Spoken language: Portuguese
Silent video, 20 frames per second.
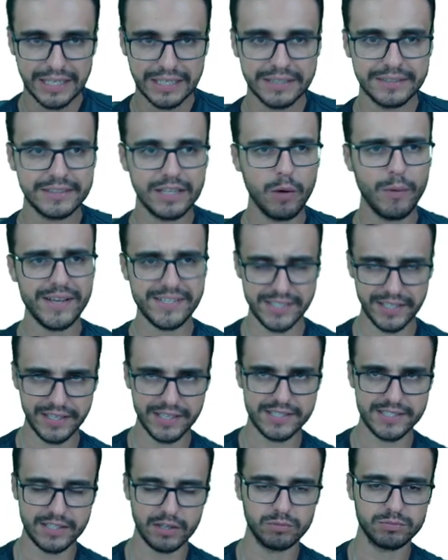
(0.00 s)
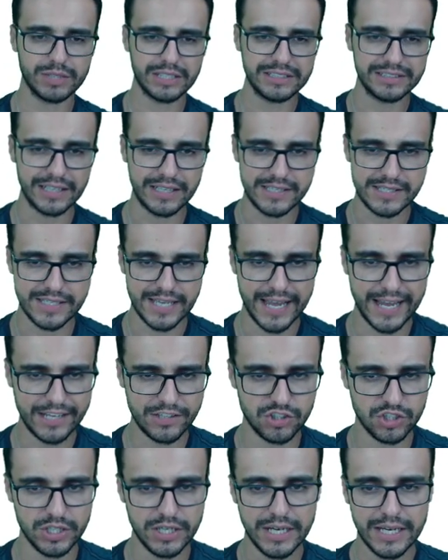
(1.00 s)
Então, essa questão
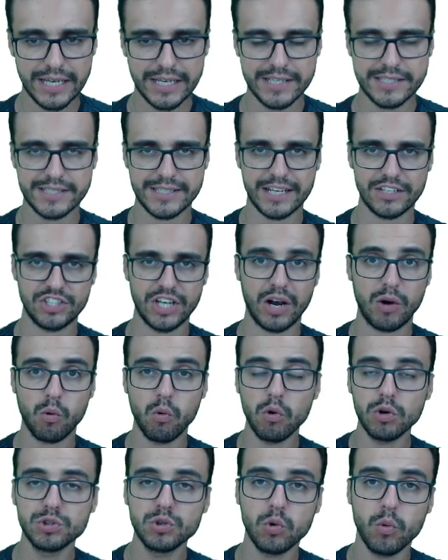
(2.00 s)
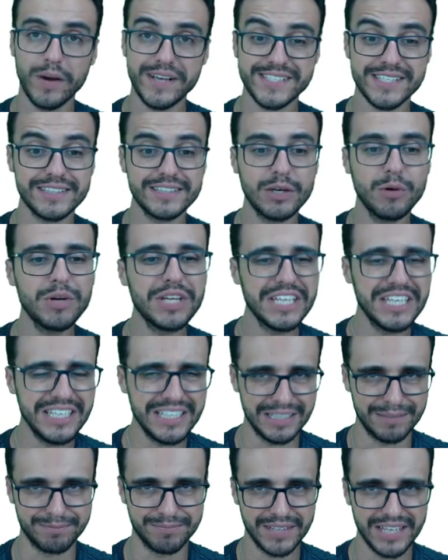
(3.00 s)
37 está de acordo com essa
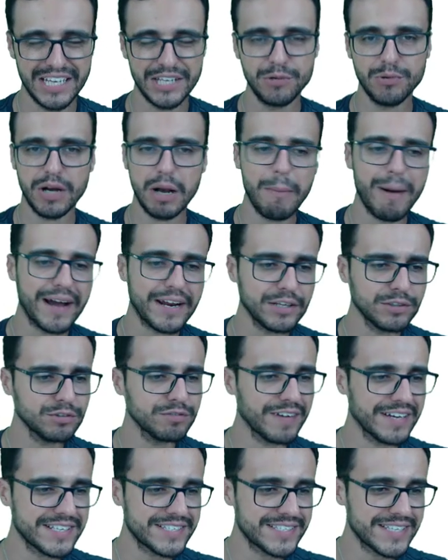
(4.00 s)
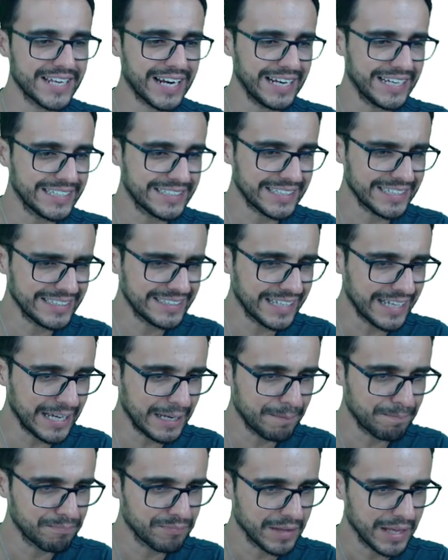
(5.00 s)
teoria. E o gabarito vai ser a letra
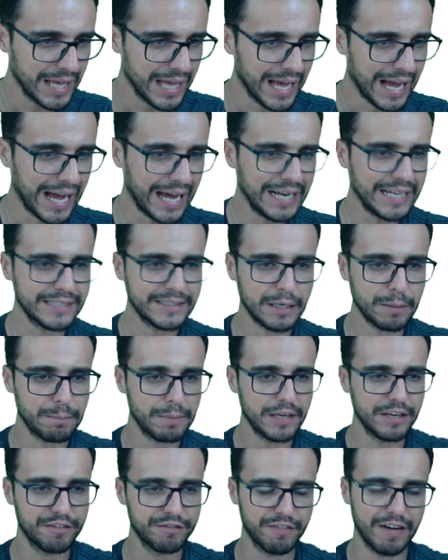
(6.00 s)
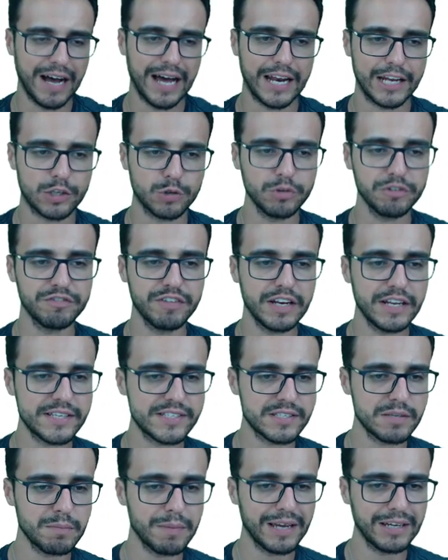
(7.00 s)
D. A letra B fala que o
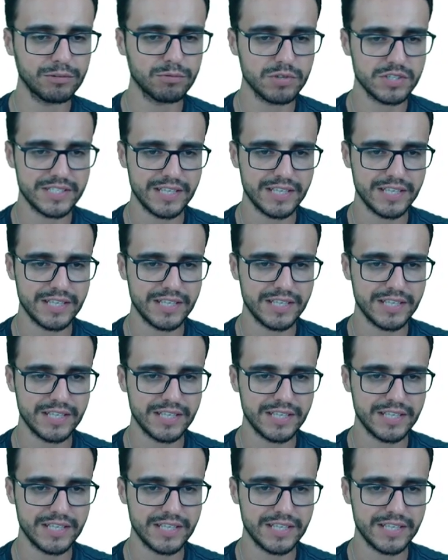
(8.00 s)
envelhecimento